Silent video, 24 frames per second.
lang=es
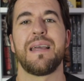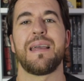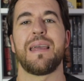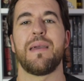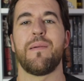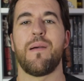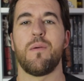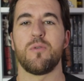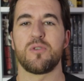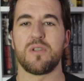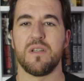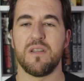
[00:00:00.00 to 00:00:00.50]

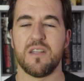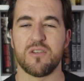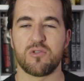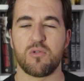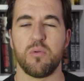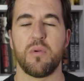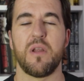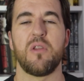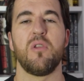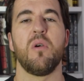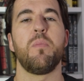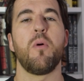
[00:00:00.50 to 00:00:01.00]
que vamos a ir
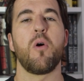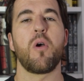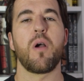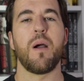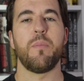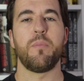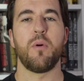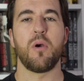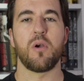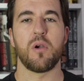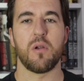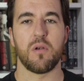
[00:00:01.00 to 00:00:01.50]
descubriendo poco
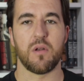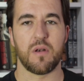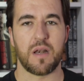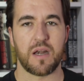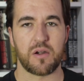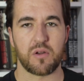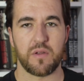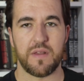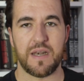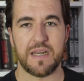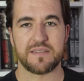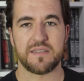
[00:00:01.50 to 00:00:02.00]
a poco a lo
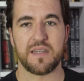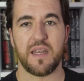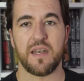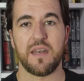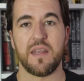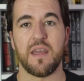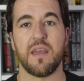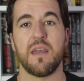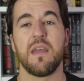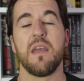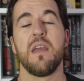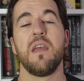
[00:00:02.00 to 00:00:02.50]
largo de la
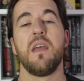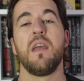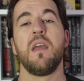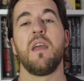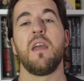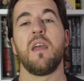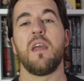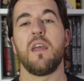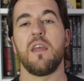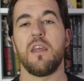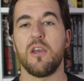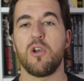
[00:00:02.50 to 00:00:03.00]
serie
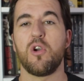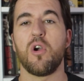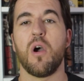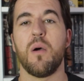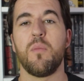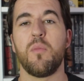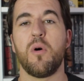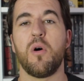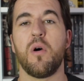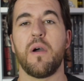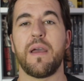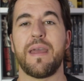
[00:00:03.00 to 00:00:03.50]
y
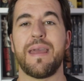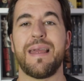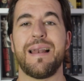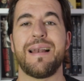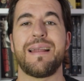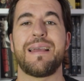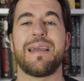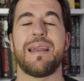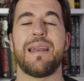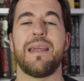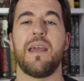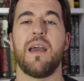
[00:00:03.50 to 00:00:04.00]
cómo
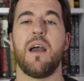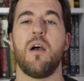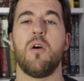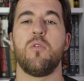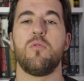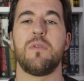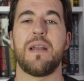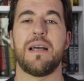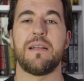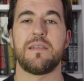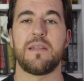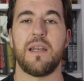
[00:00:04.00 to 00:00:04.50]
él crea
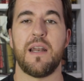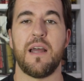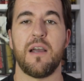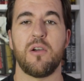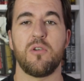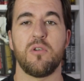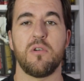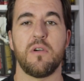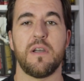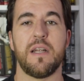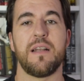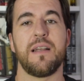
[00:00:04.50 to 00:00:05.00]
un
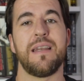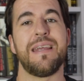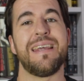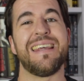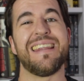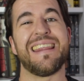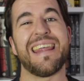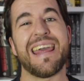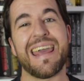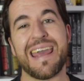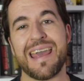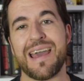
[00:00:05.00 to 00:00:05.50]
atraco, él
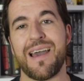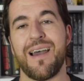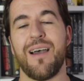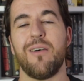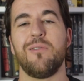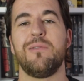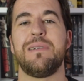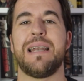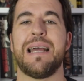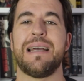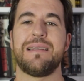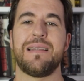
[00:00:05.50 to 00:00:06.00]
idea
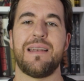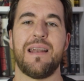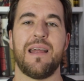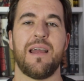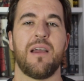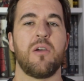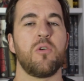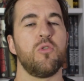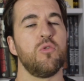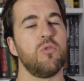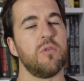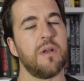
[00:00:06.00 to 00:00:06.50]
un
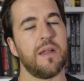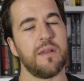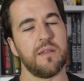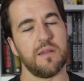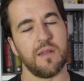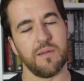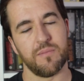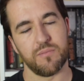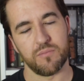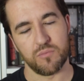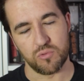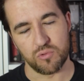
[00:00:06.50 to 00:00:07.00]
atraco
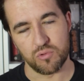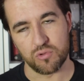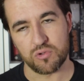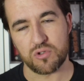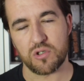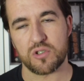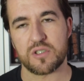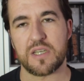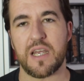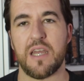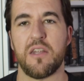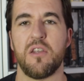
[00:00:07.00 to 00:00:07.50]
durante
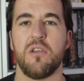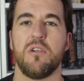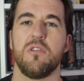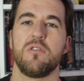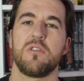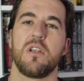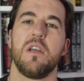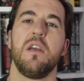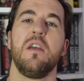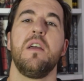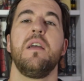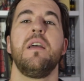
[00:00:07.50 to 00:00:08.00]
muchos
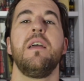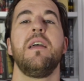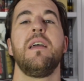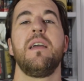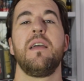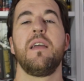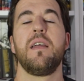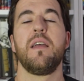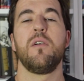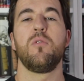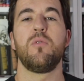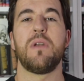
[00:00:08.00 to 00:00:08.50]
años,
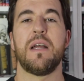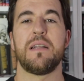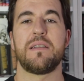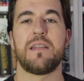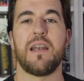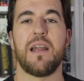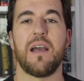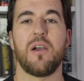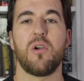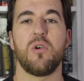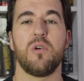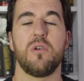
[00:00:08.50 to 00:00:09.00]
un
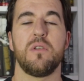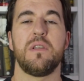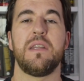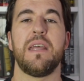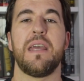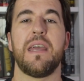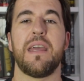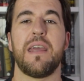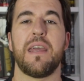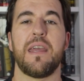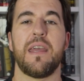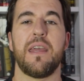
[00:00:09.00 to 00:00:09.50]
atraco
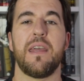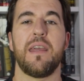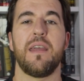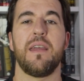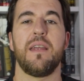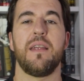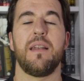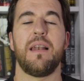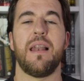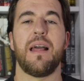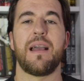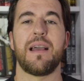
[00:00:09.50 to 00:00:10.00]

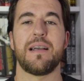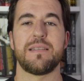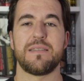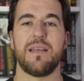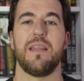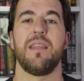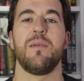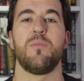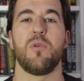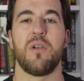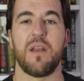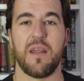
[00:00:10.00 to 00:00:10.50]
de eh, la
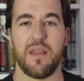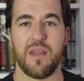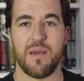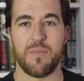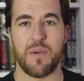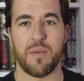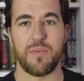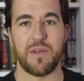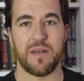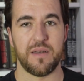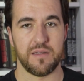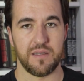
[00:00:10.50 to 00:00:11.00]
casa de moneda de
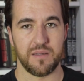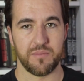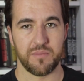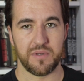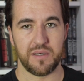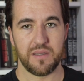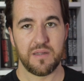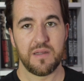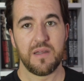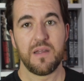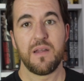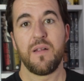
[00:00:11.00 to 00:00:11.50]
papel y
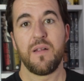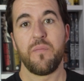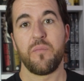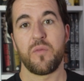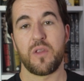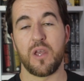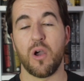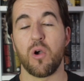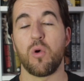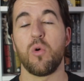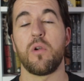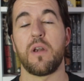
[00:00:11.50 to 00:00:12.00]
timbre.
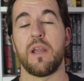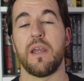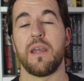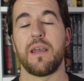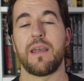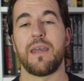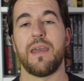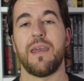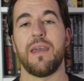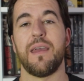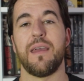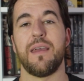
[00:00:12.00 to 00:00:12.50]
¿Qué
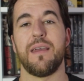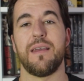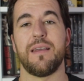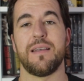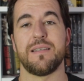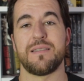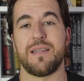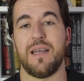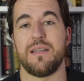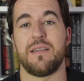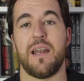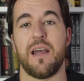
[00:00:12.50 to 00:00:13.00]
ocurre? Que eh,
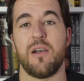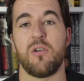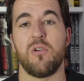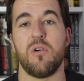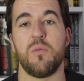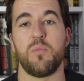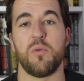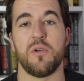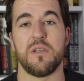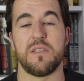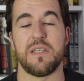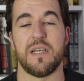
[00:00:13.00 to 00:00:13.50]
este
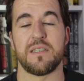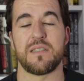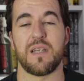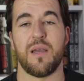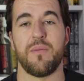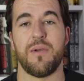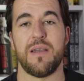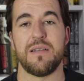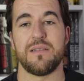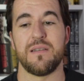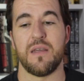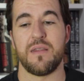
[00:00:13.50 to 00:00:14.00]
atraco, pues ya
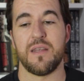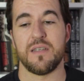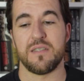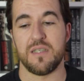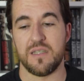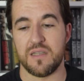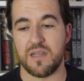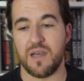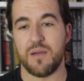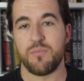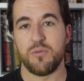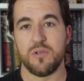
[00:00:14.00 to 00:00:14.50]
sabéis,
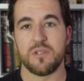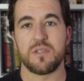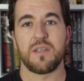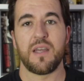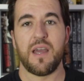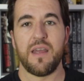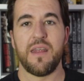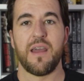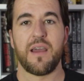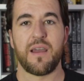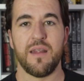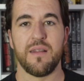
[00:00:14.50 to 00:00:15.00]
necesita pues que
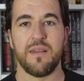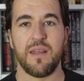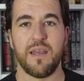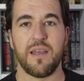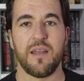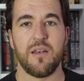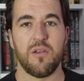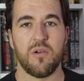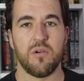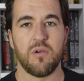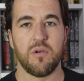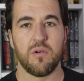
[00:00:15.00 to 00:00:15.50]
haya gente
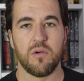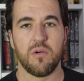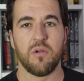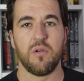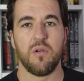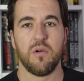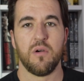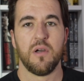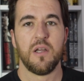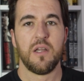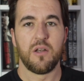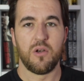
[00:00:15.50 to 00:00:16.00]
que
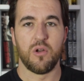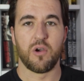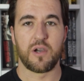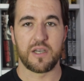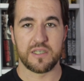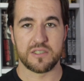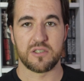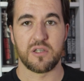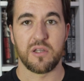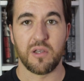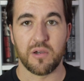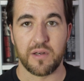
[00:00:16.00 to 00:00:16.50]
lo, lo
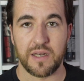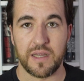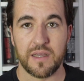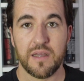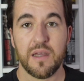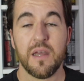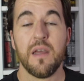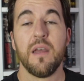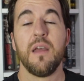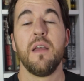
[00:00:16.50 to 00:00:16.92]
gestione.